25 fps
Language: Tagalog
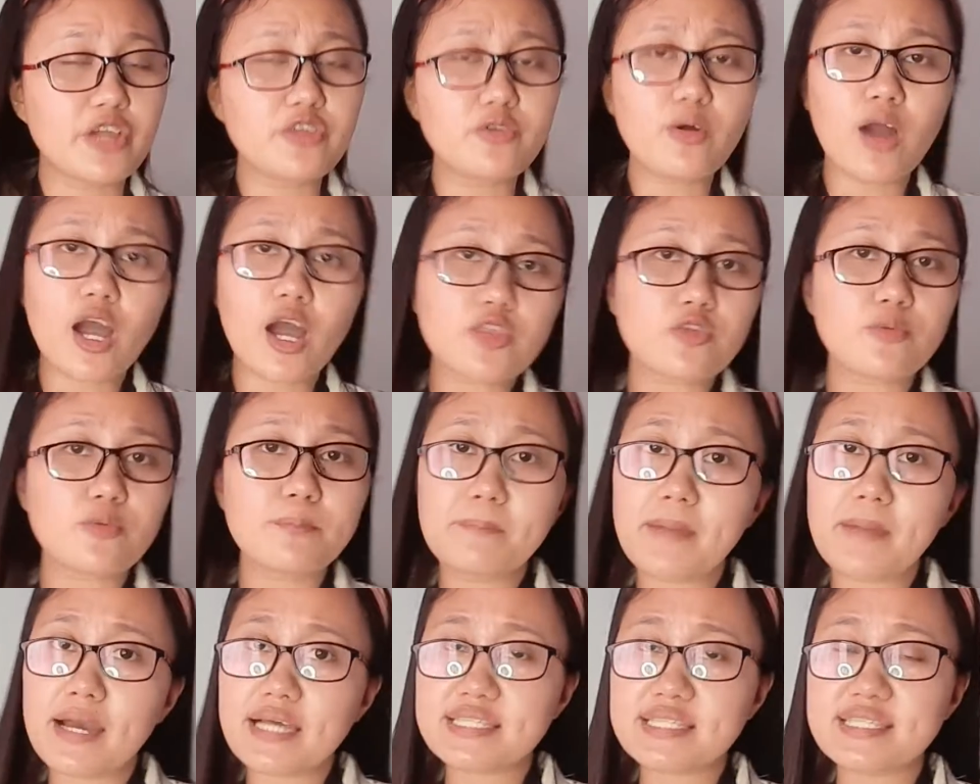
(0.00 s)
Anong
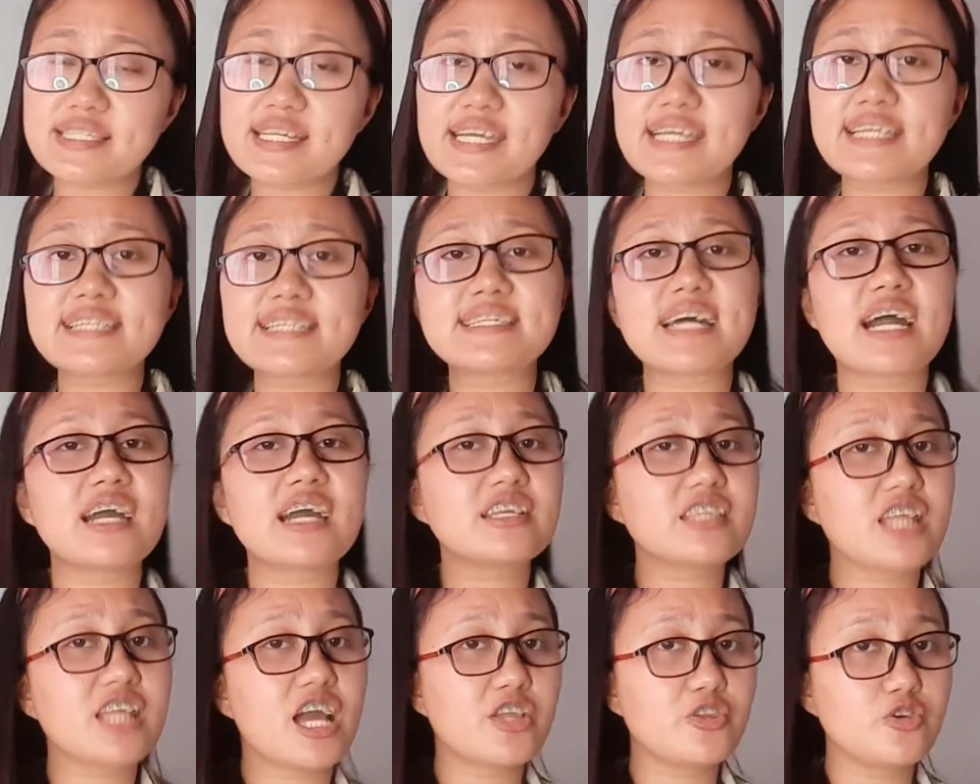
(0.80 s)
katumbas ng
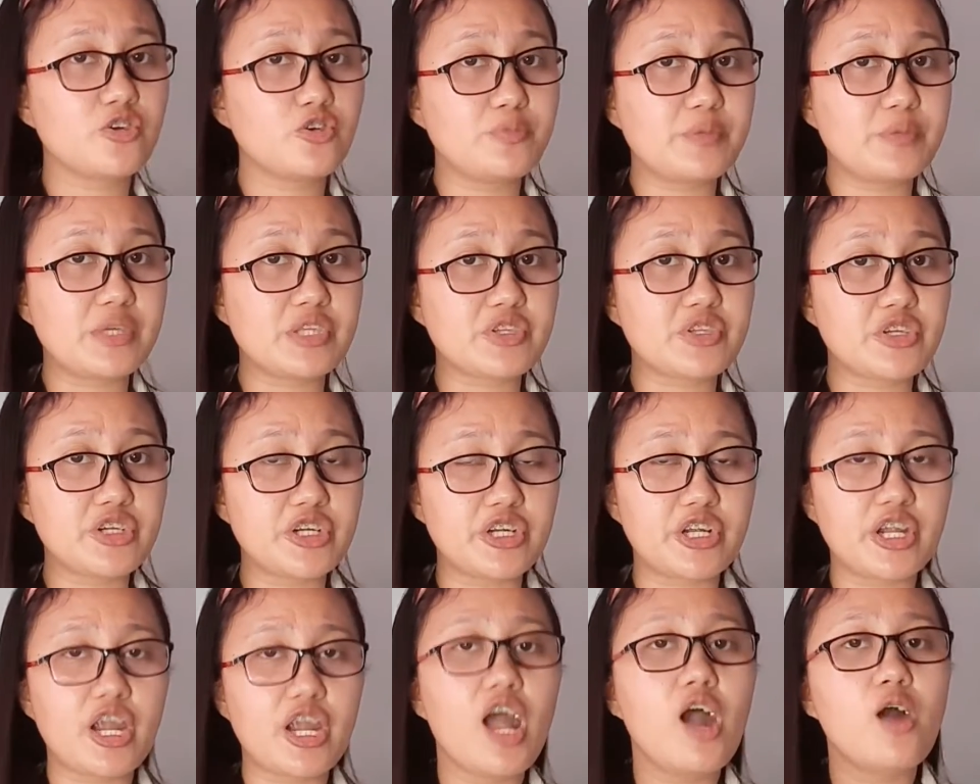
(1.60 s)
isang
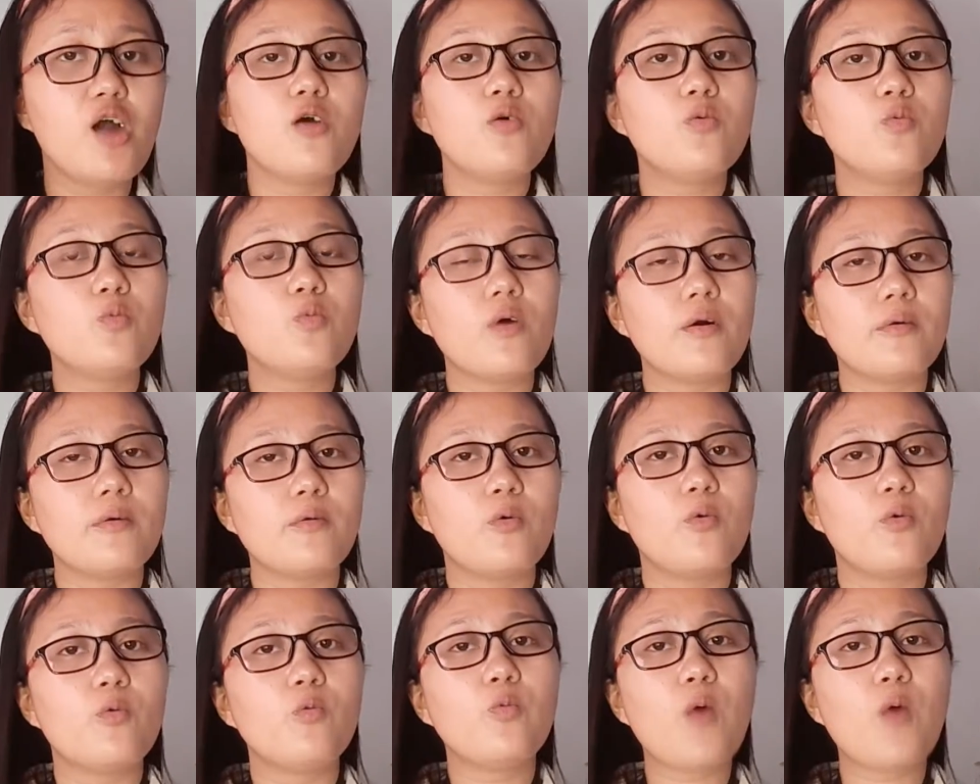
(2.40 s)
nanometer?
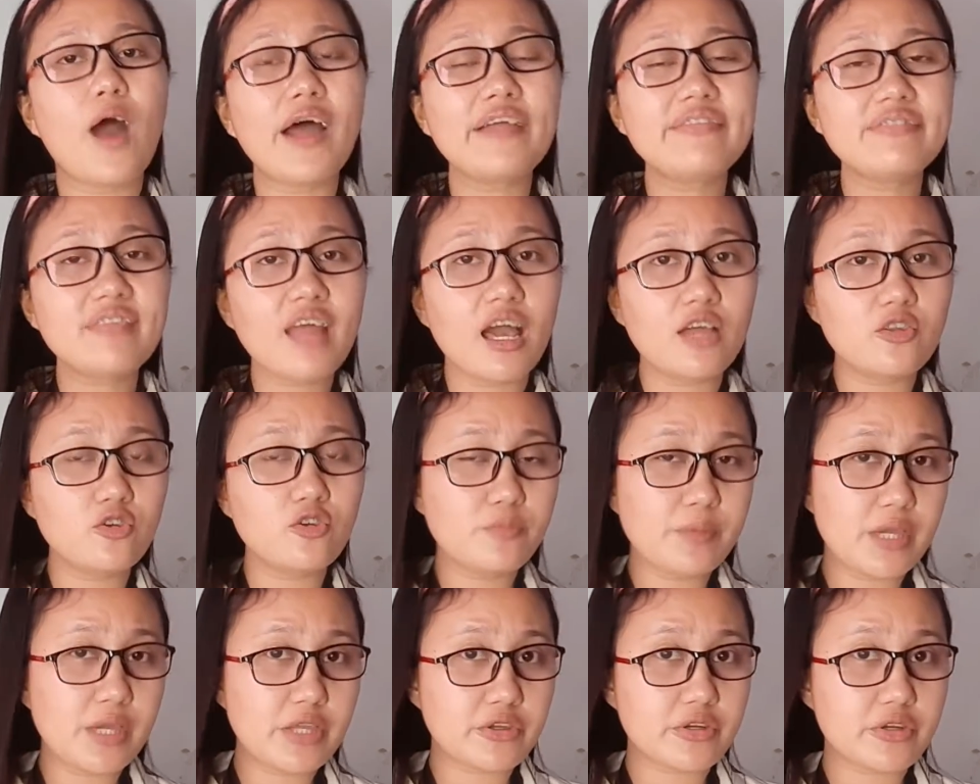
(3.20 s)
1
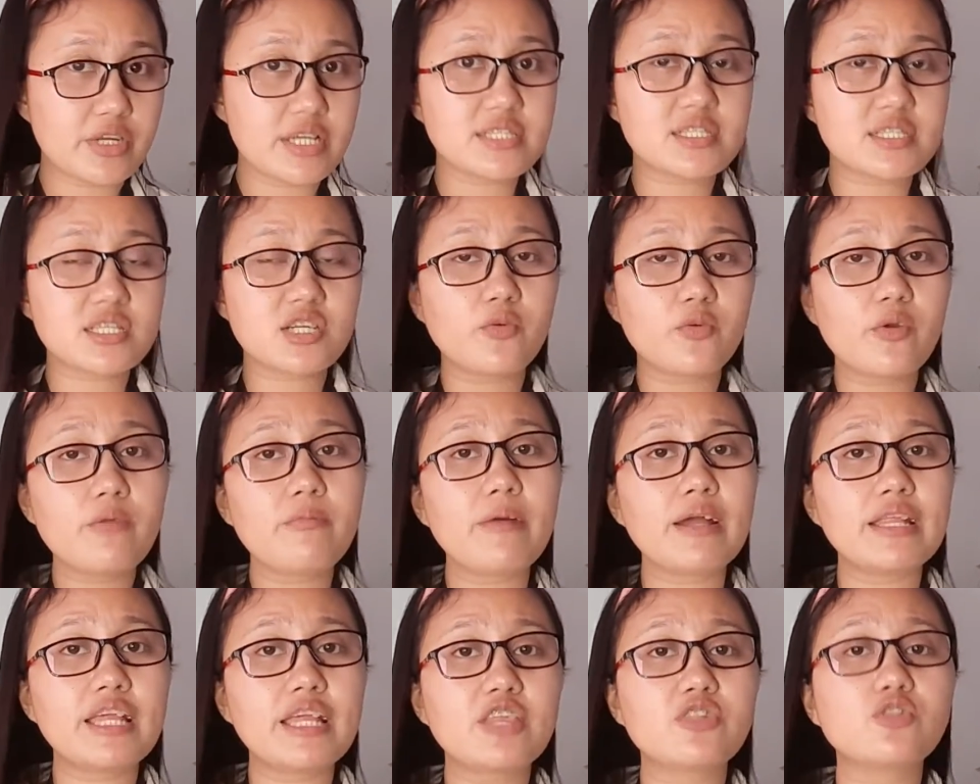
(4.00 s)
nanometer is
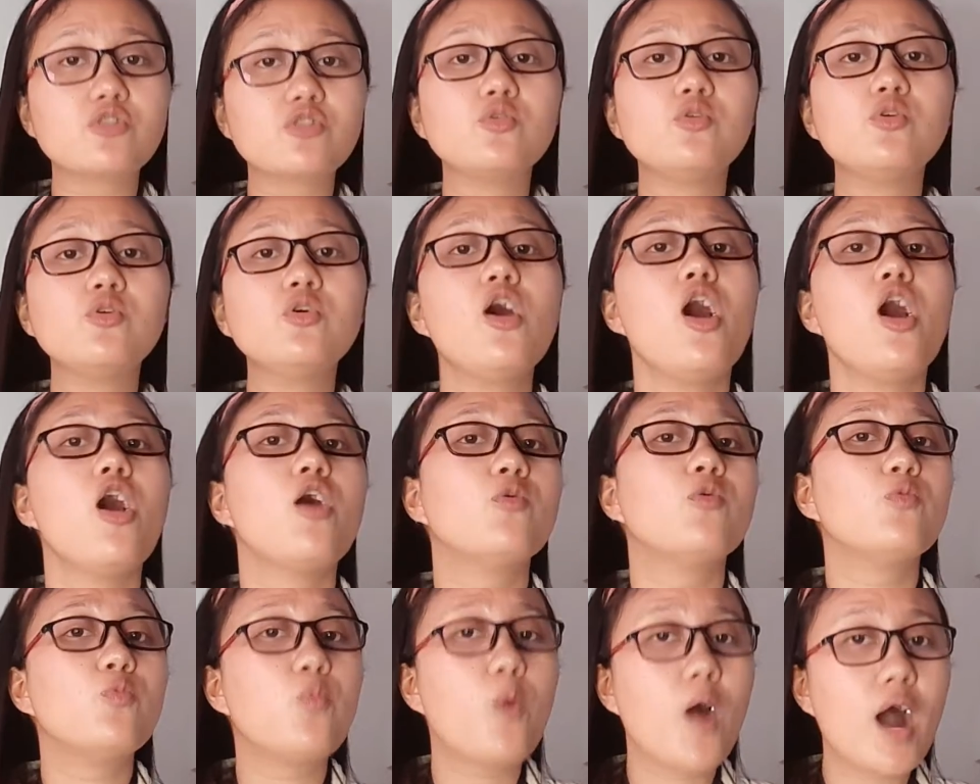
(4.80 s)
equivalent to
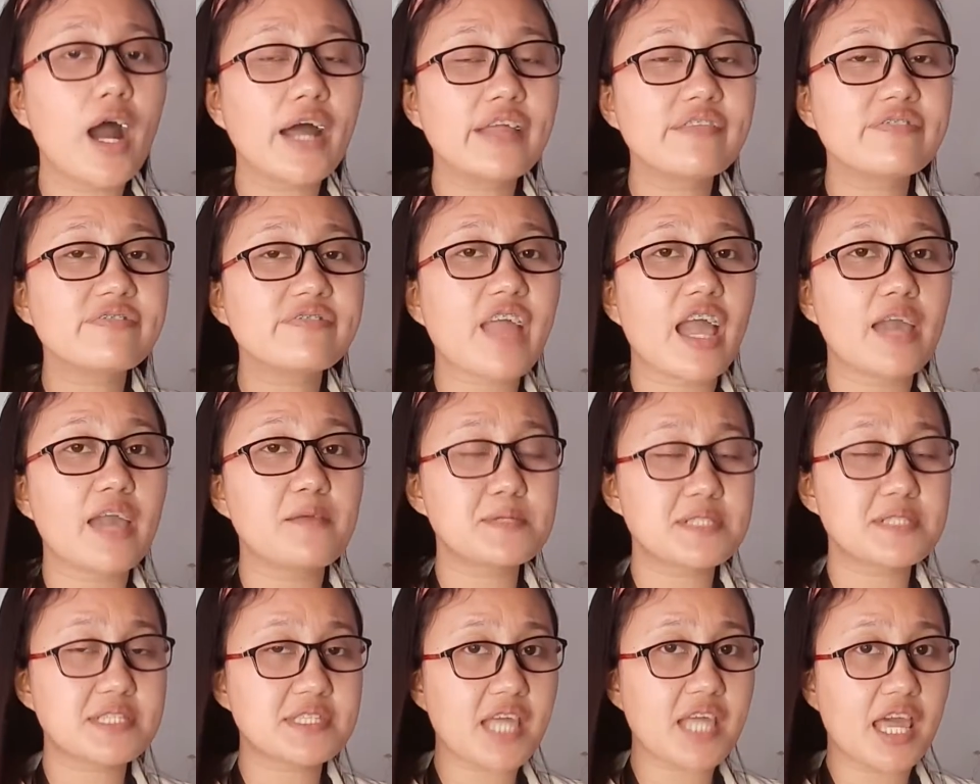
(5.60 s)
1
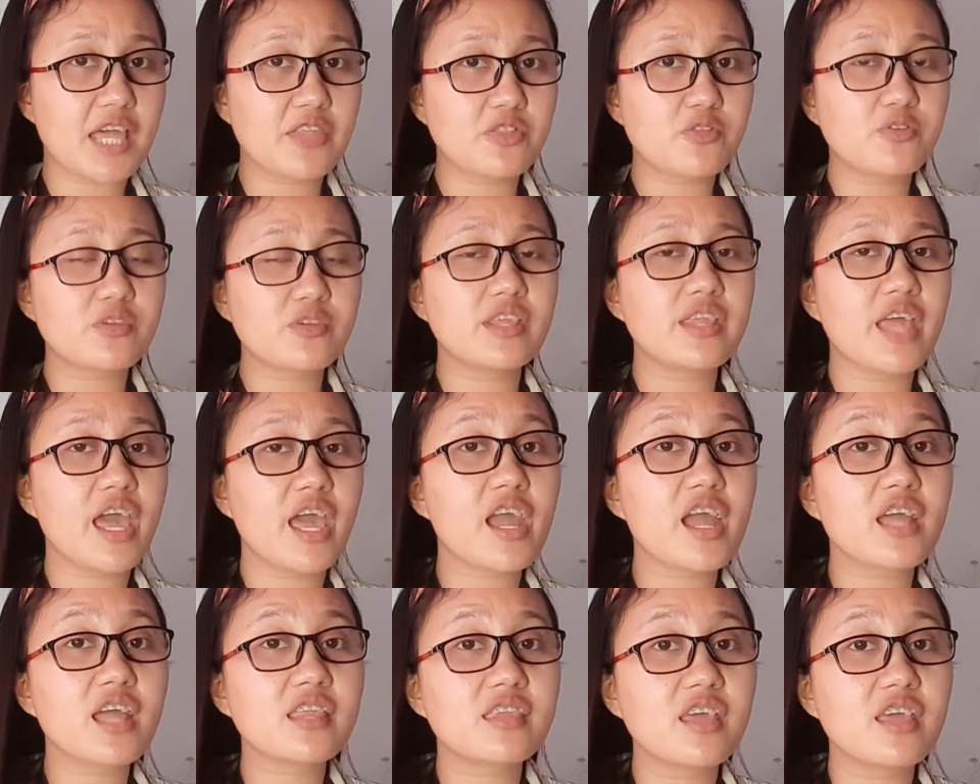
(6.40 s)
times 10 to the
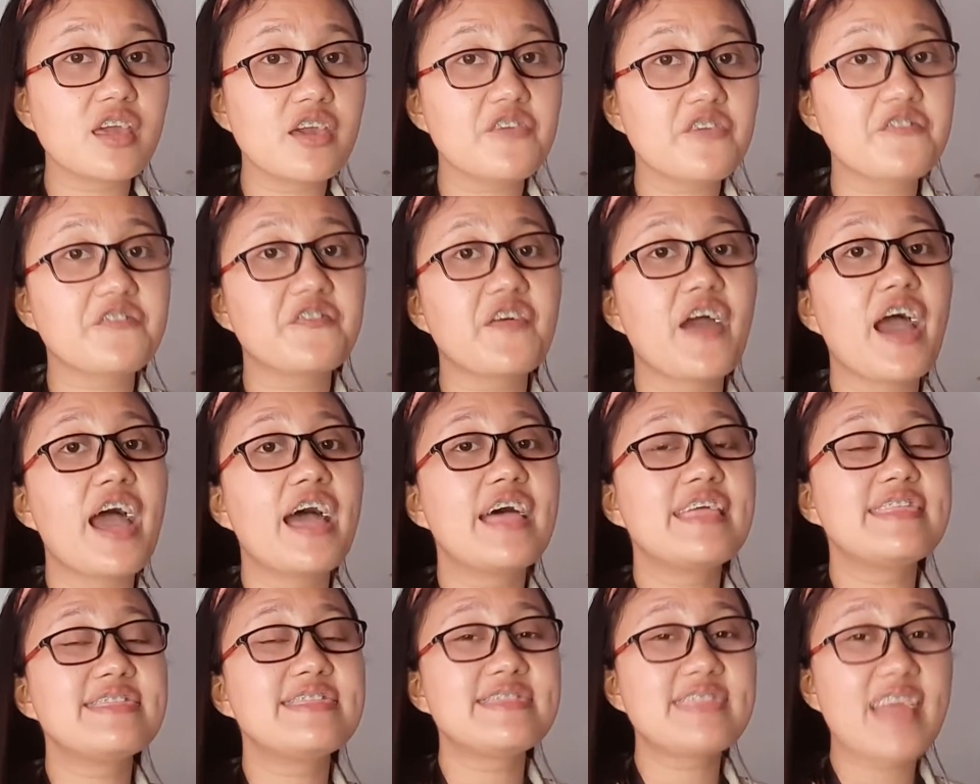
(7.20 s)
negative
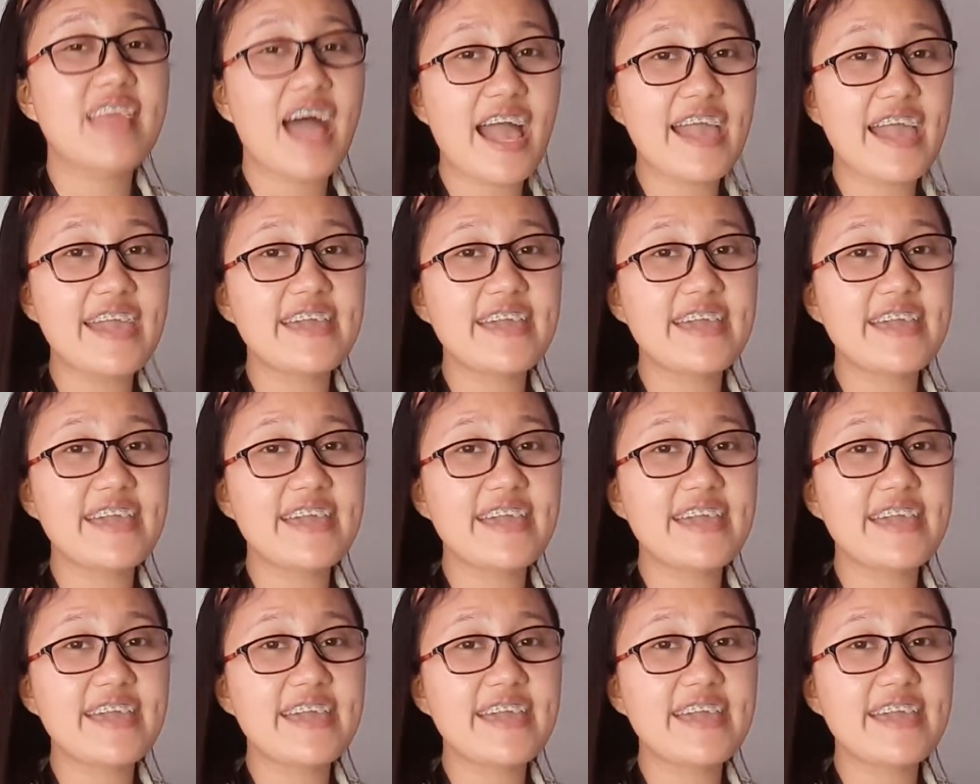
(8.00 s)
9